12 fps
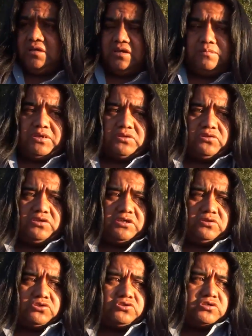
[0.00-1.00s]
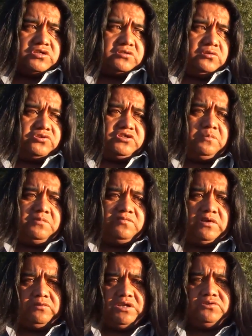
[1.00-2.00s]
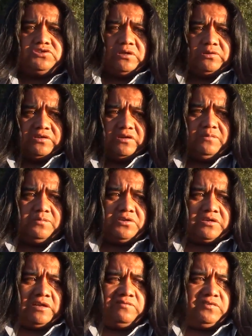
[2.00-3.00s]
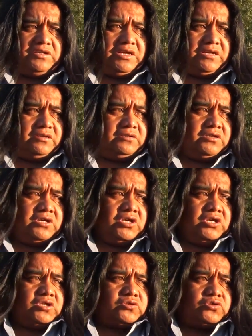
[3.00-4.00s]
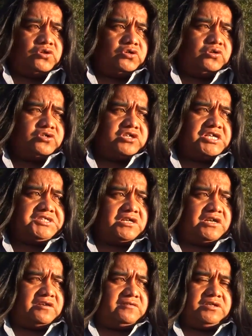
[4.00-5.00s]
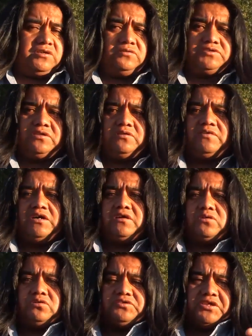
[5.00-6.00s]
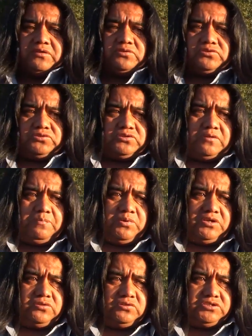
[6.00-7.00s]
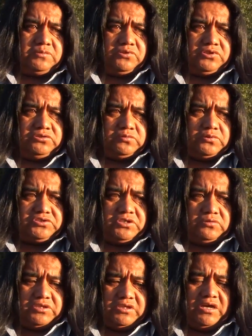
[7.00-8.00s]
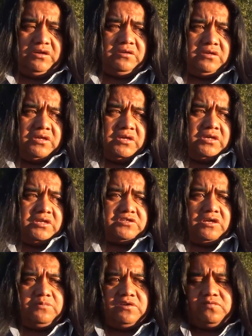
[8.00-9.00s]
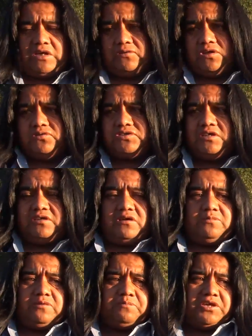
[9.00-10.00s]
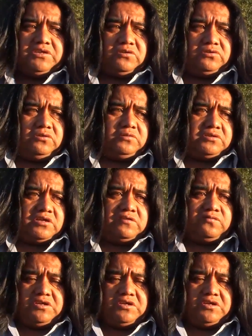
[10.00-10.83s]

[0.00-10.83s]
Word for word: en Victoria y otro que lo estamos evaluando si lo llevamos porque al final todo lo que hace carabineros se lo va en contra nosotros después, entonces por eso por seguridad estamos evaluando si llevamos el peño o no porque al